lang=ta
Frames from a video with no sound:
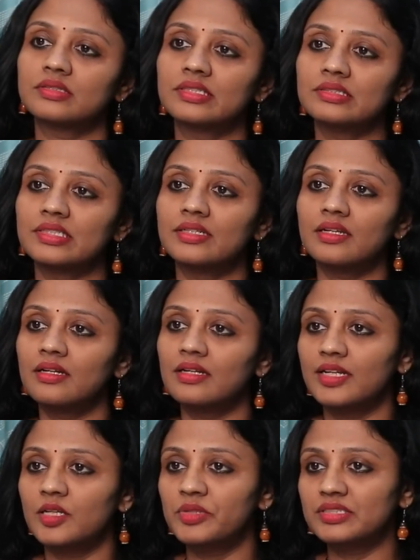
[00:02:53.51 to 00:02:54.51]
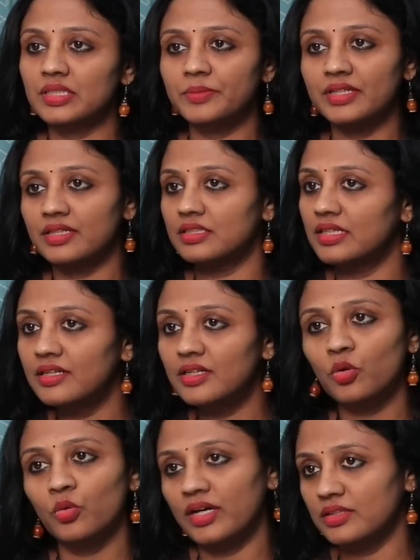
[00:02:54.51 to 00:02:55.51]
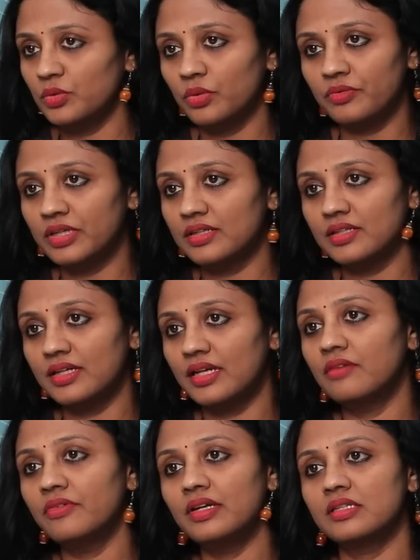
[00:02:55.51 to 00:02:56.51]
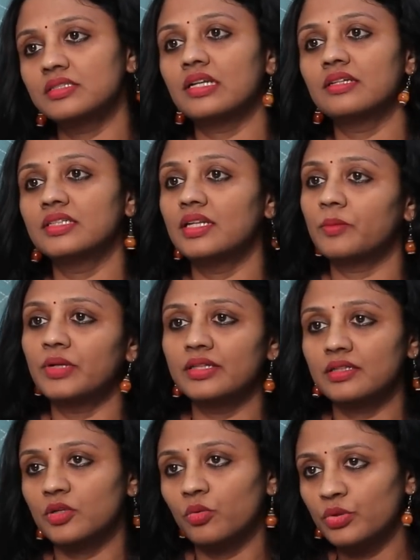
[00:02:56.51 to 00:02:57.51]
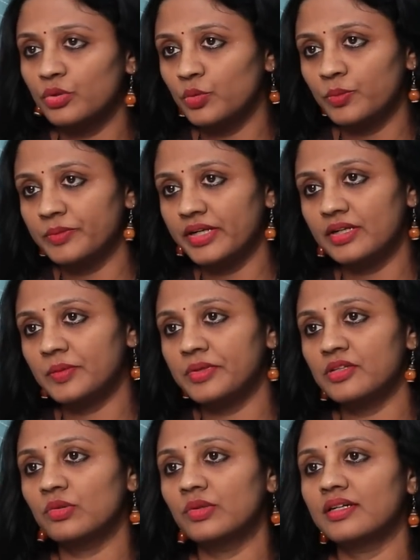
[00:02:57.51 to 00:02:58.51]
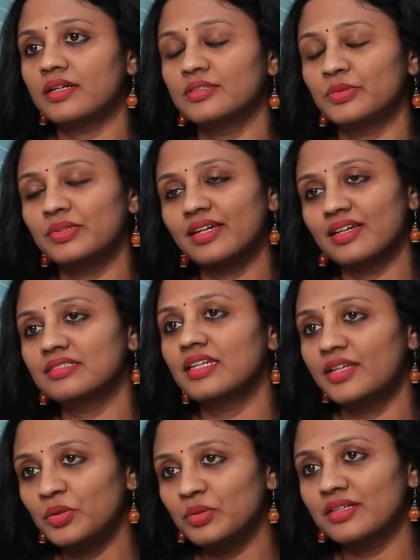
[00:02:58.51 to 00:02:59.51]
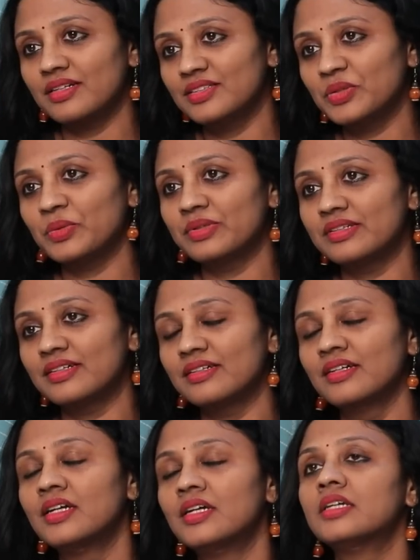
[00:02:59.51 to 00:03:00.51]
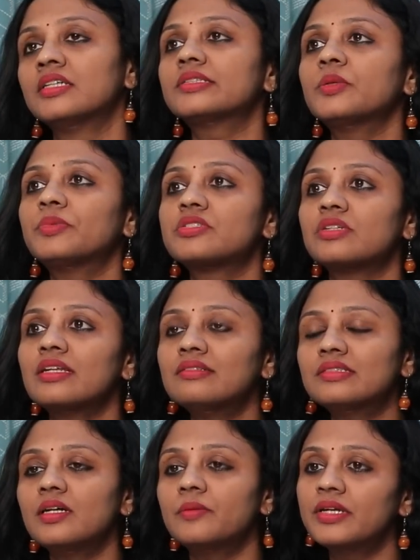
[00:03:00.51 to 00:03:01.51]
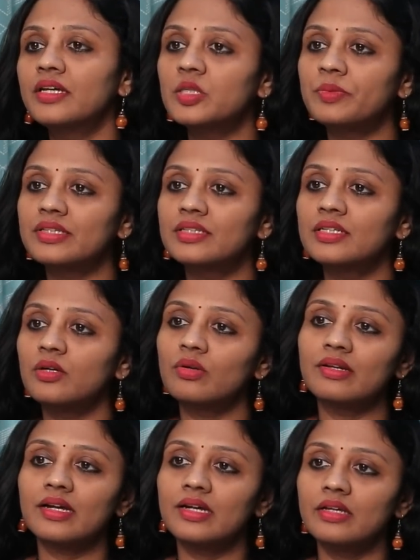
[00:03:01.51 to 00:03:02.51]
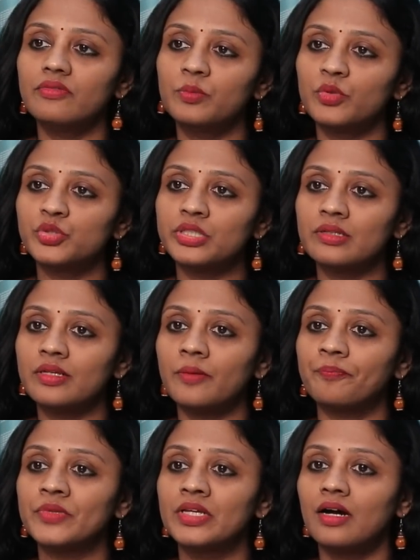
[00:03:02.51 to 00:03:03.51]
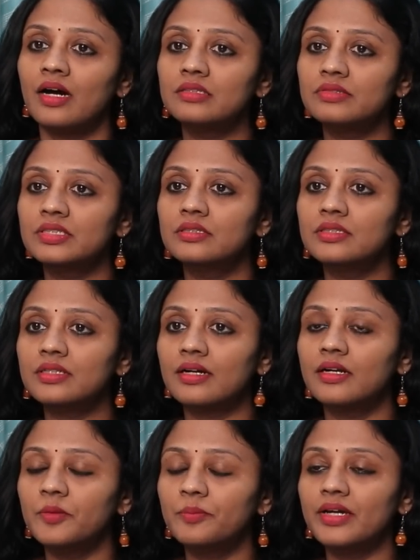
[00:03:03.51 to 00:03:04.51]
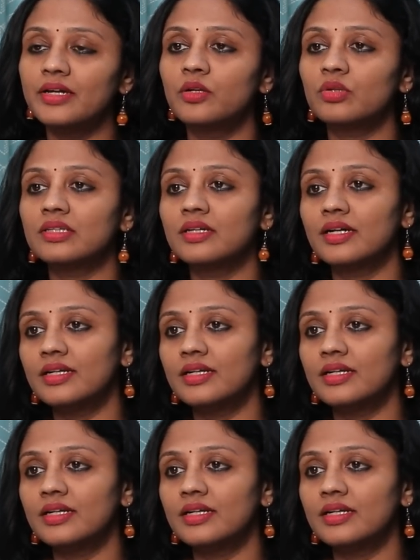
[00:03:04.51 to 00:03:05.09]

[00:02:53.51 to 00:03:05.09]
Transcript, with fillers: சிக்ஸ் இன்டர்னல் எனிமீஸ் அப்படின்னு அது இருக்கக்கூடாது ஒருவருக்கு என்வி அண்ட் ஜலசி நம்மளே தான் கொண்டுடும் அப்படின்ற மாதிரி சொல்கிறாங்க ஸோ இந்த கேஸில் இன்னொருத்தங்களது கொண்டிருக்கு ஸோ இப்போ ஜலசி அப்படிங்கிறது பார்த்திங்கன்னா ஒரு நெகட்டிவ் இமோஷன் தான் அது வந்து கண்டிப்பாக இன்னொருத்தவங்க